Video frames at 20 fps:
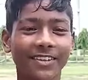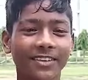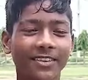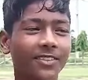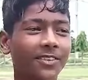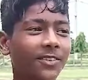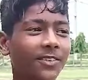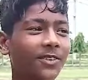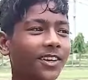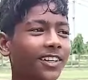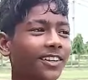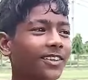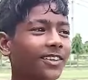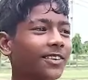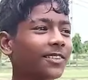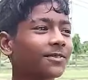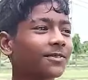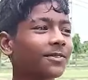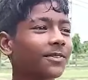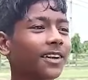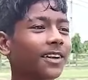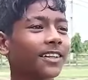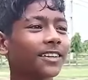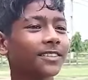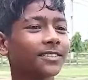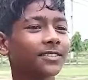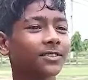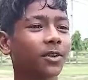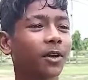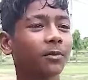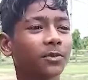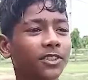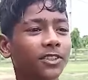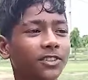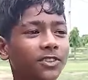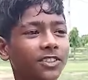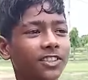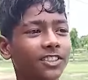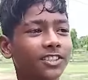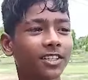রোনাল্ডো মানে সব কিছু
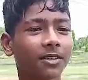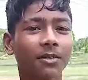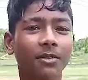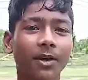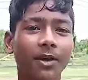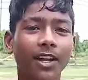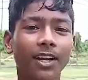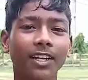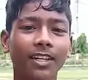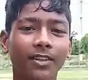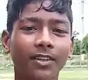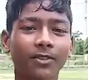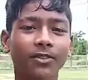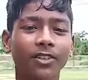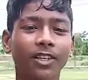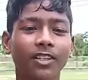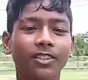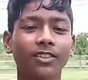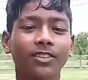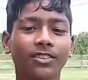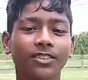জিনিস আমার ভাল লাগে রোনাল্ডো